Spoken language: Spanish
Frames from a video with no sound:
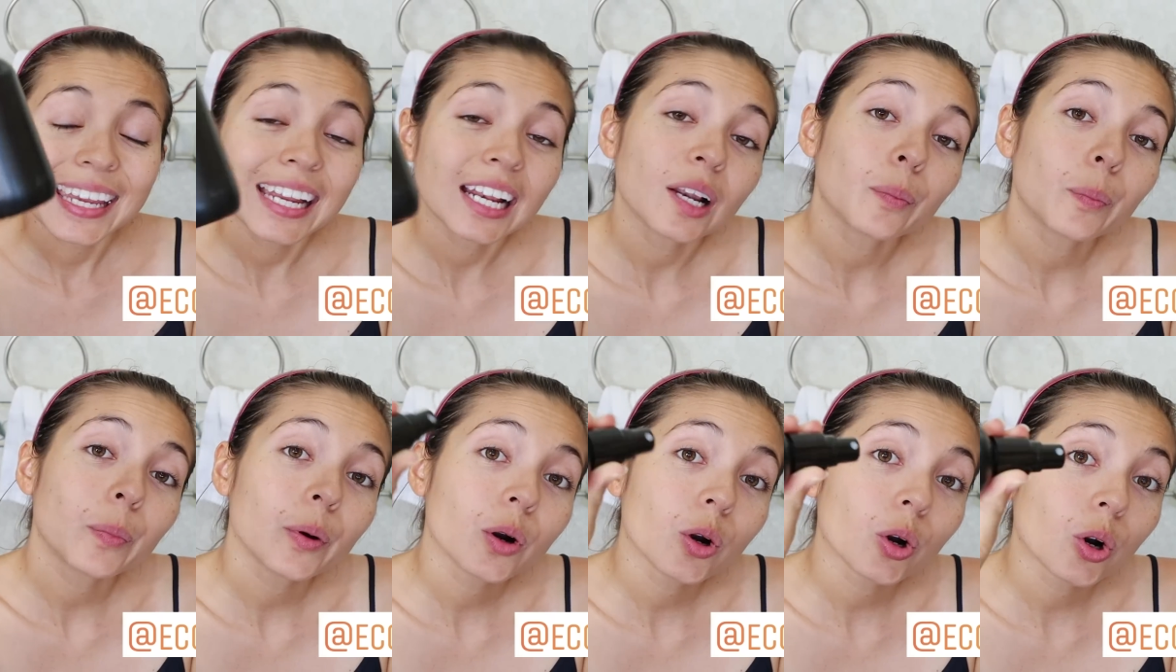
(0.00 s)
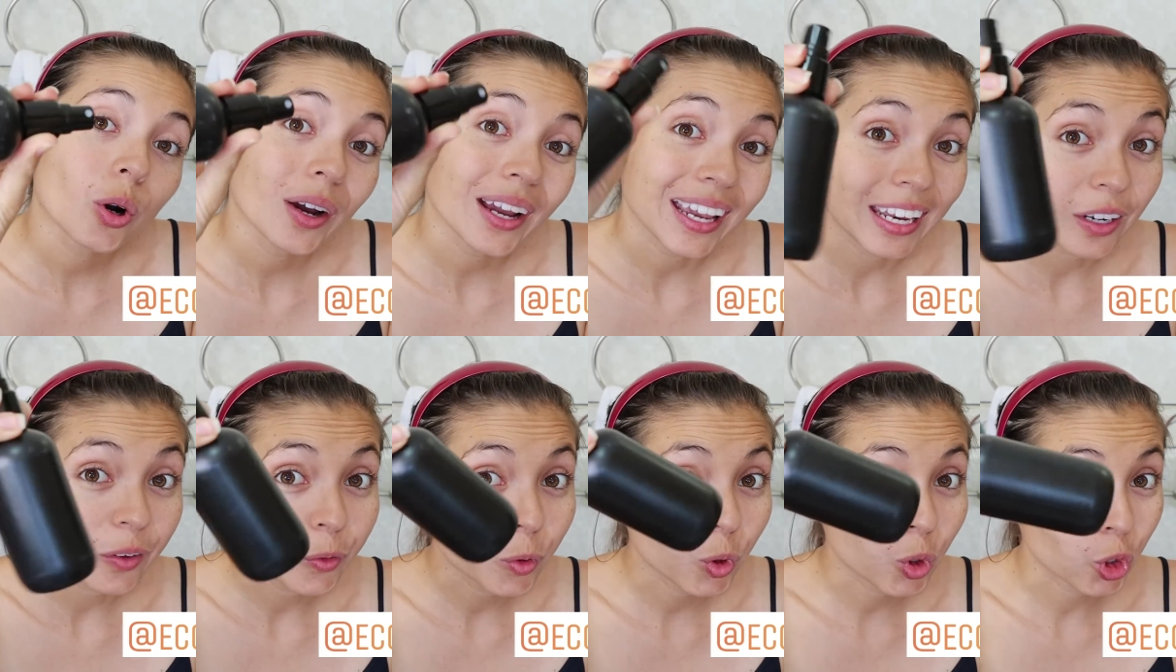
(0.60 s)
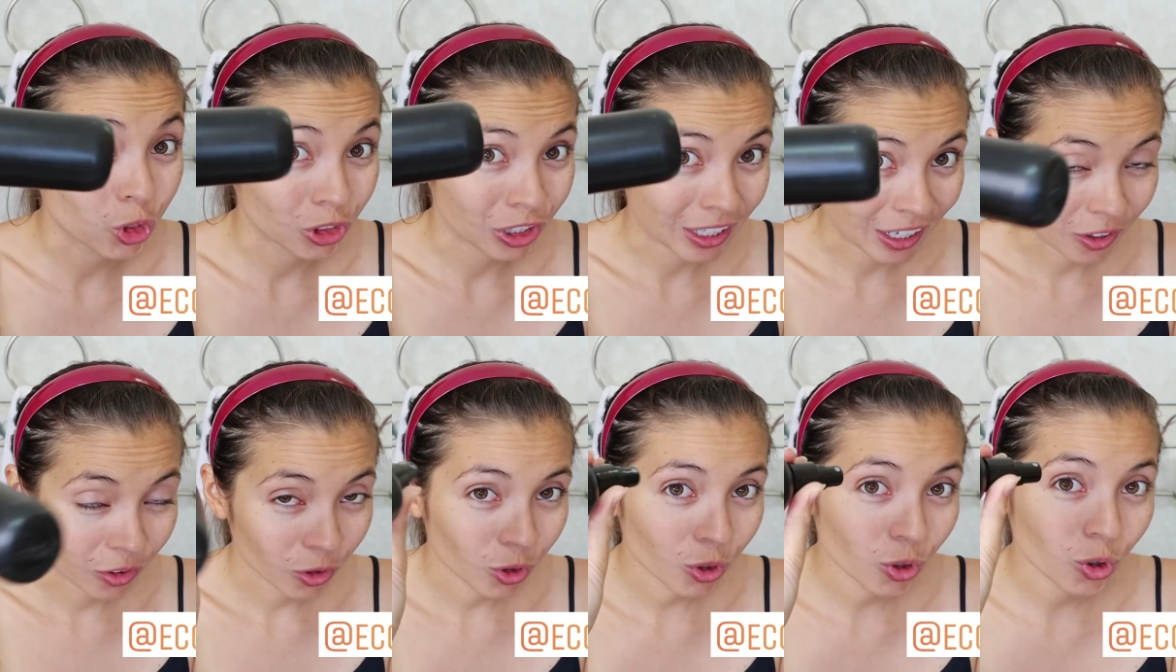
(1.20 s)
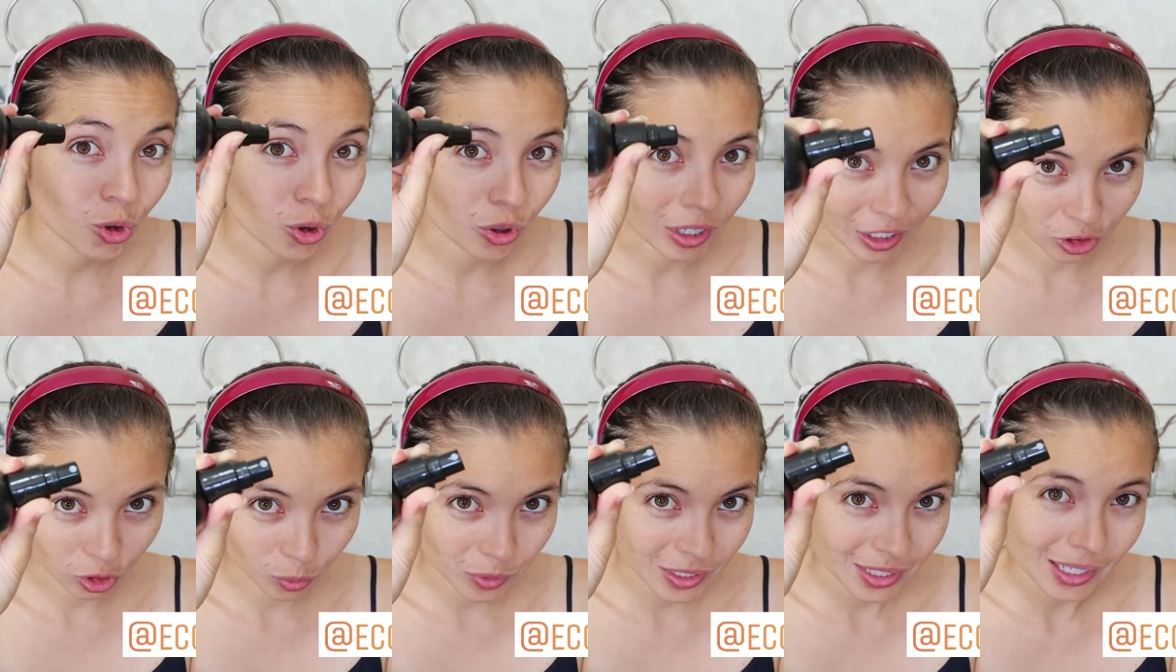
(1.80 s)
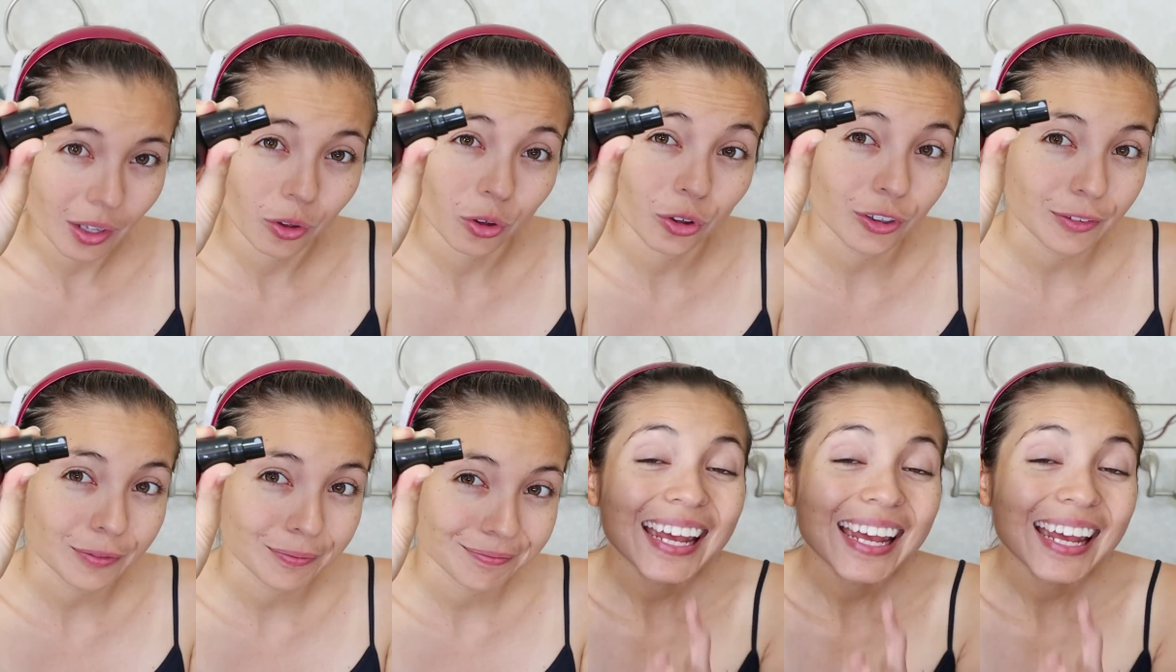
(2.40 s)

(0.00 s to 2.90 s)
y lo pongo en un contenedor con atomizador.